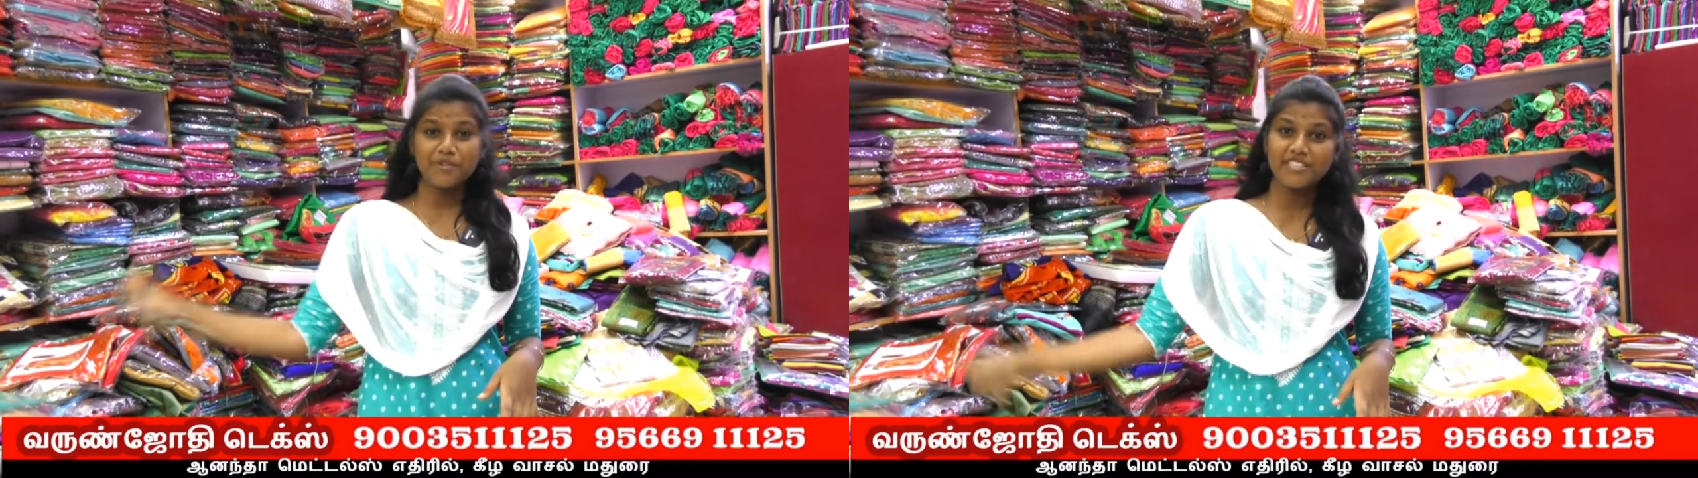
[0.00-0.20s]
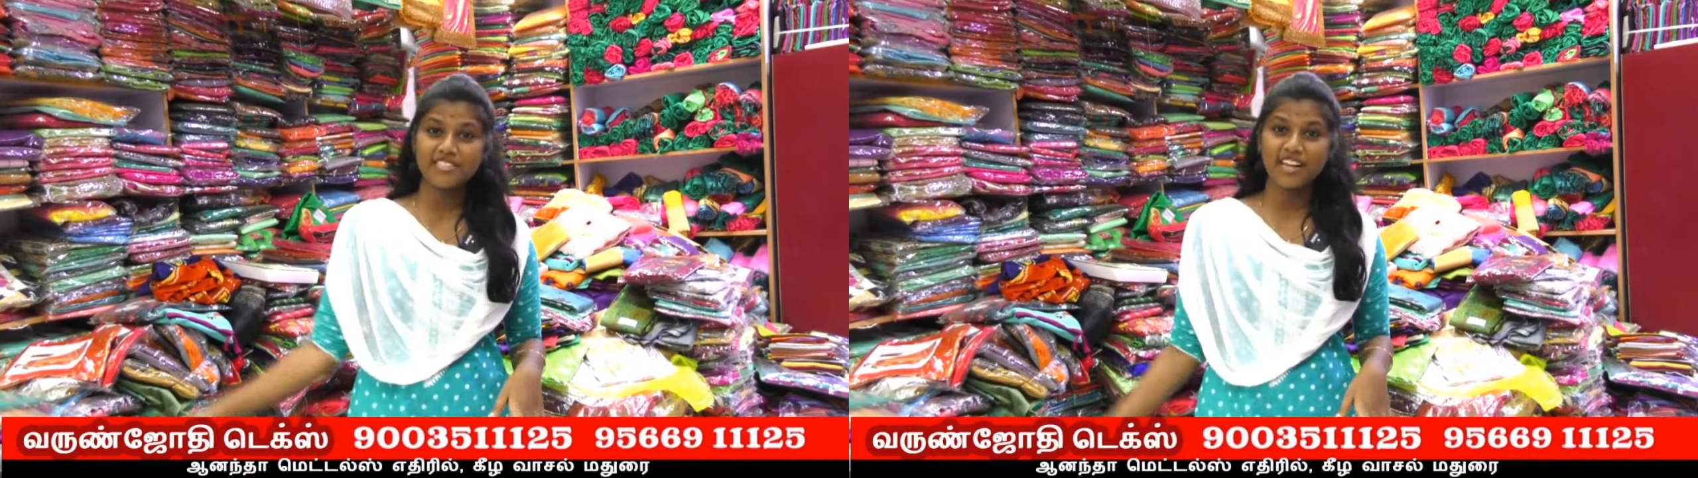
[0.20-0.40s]

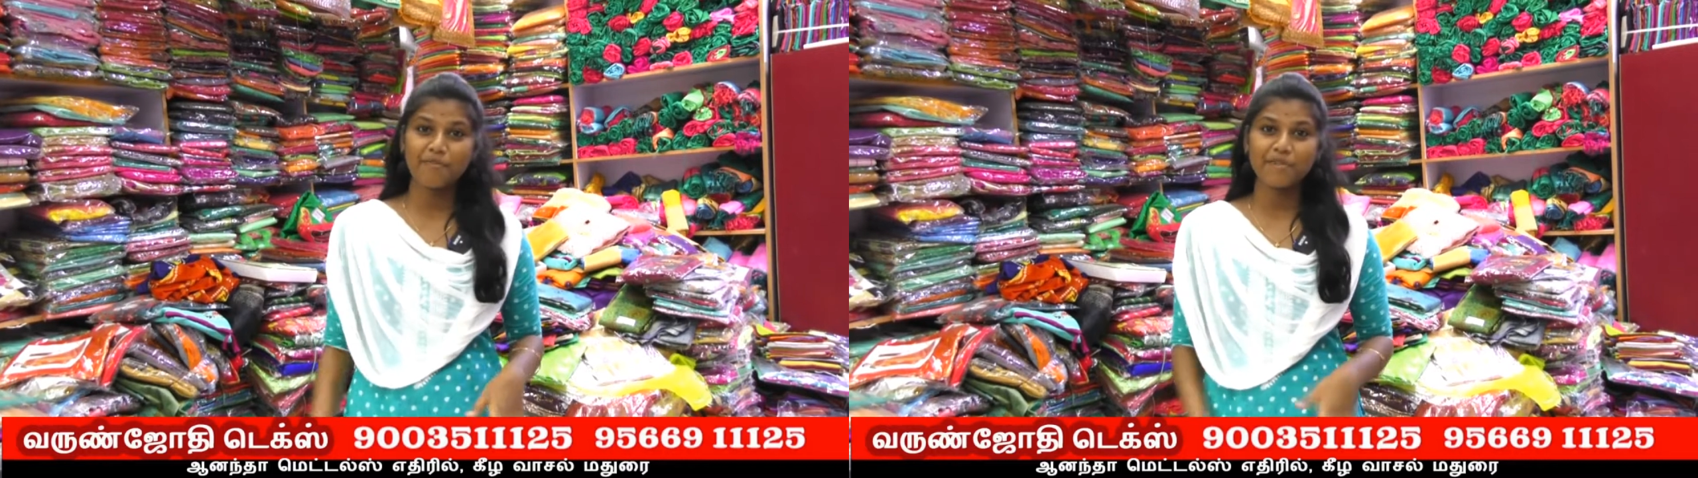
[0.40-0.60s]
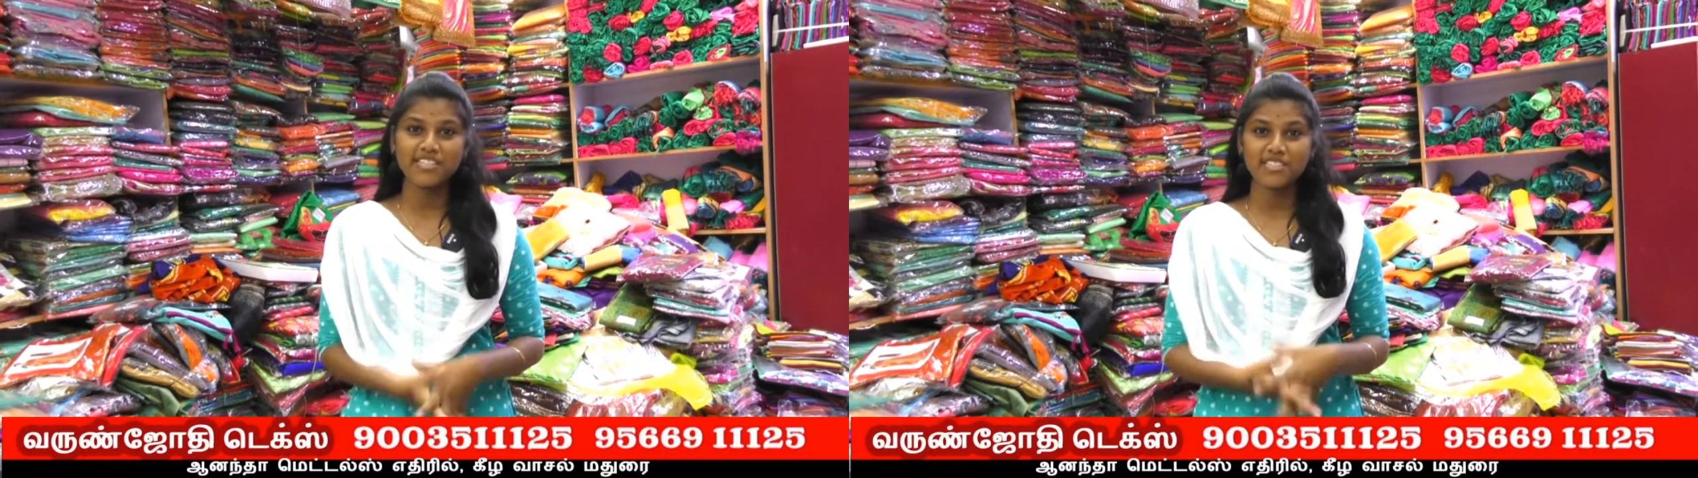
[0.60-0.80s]
ருபீஸ்க்கு
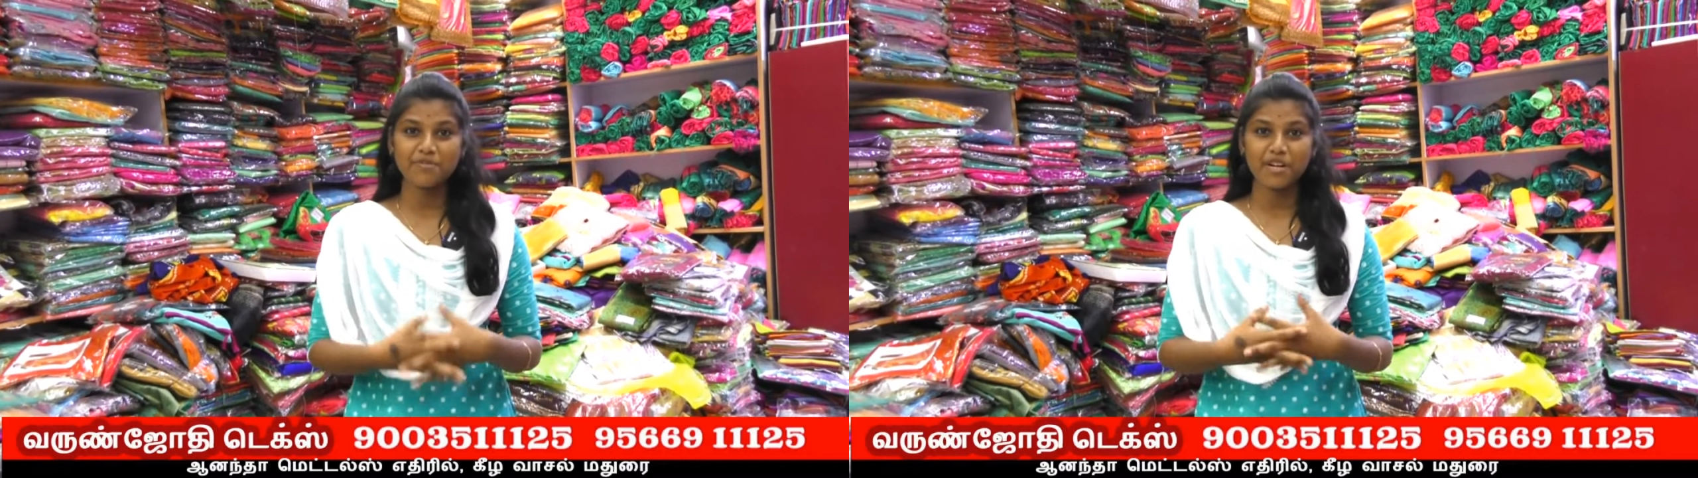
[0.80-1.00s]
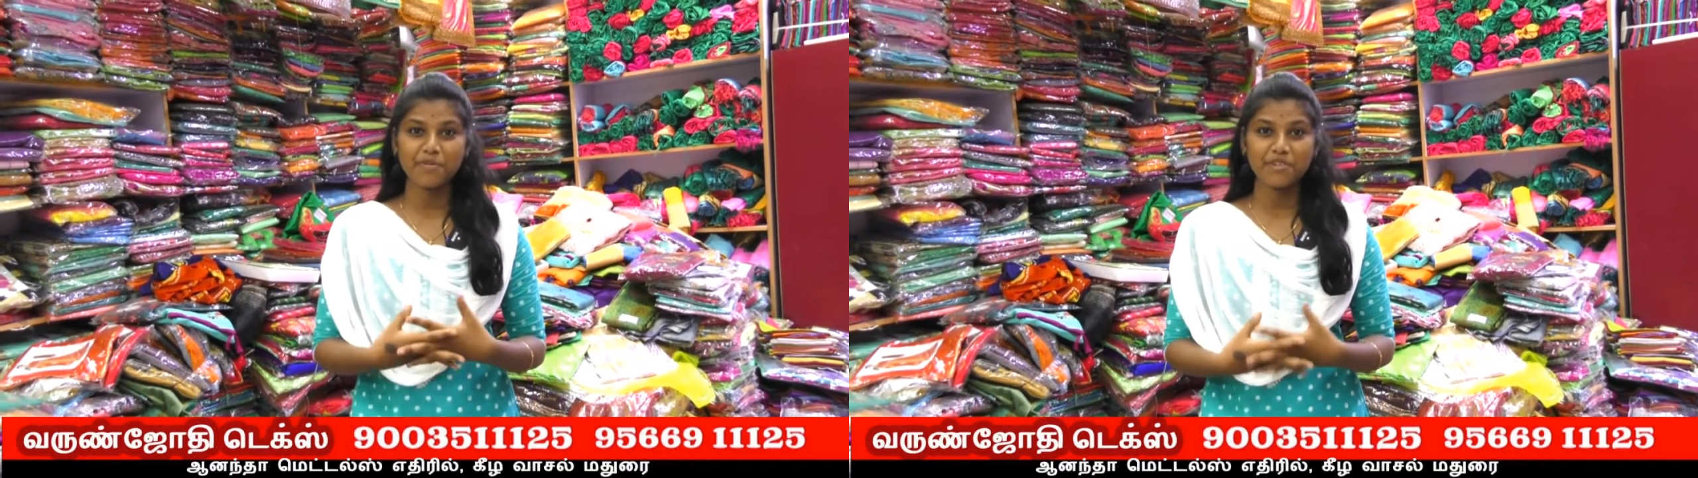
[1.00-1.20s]
டாப்
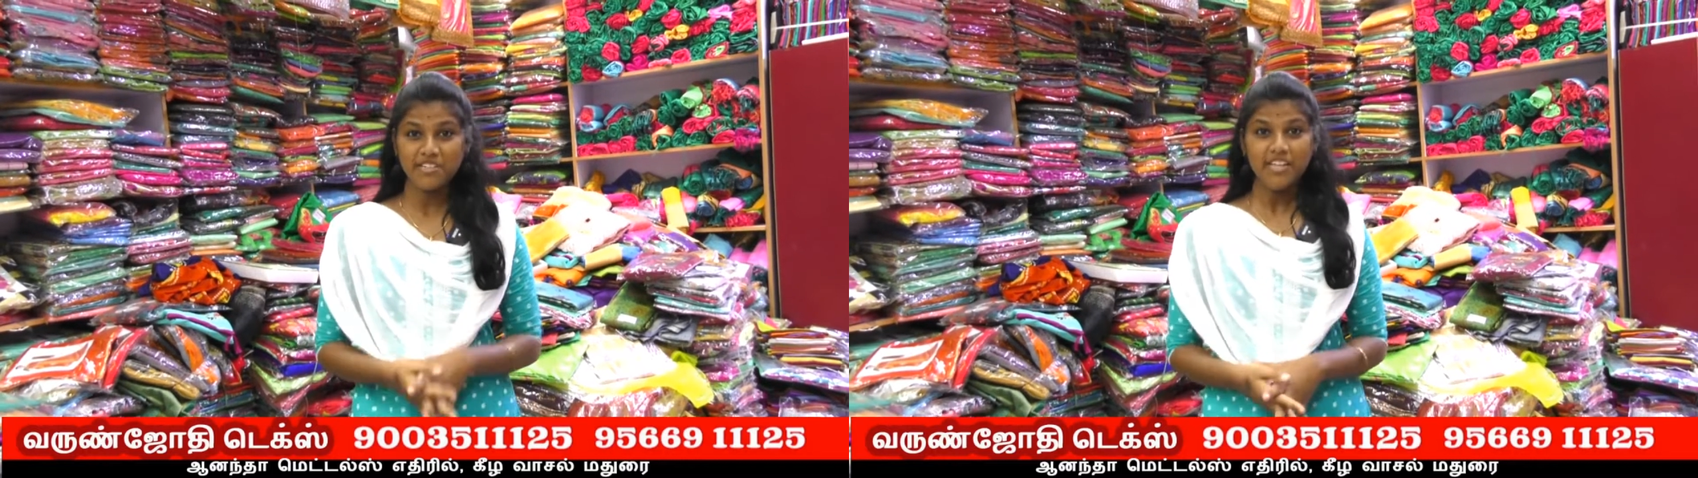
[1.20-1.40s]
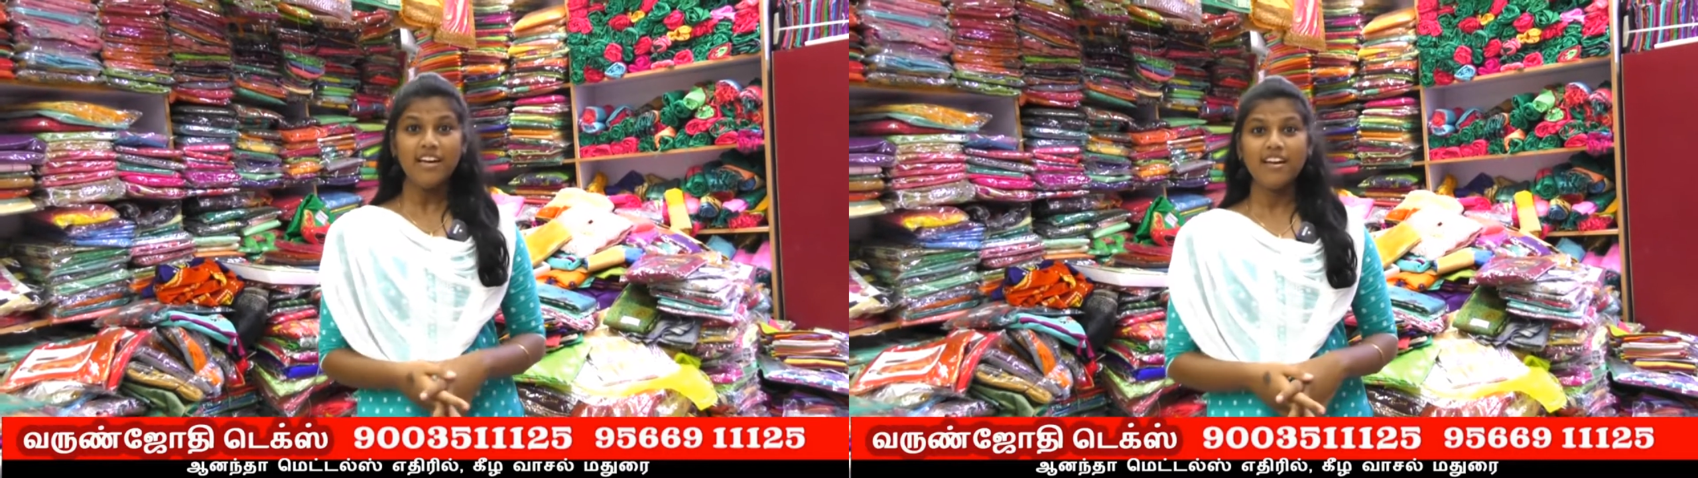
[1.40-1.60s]
கலெக்ஷன் பார்க்க போகிறோம்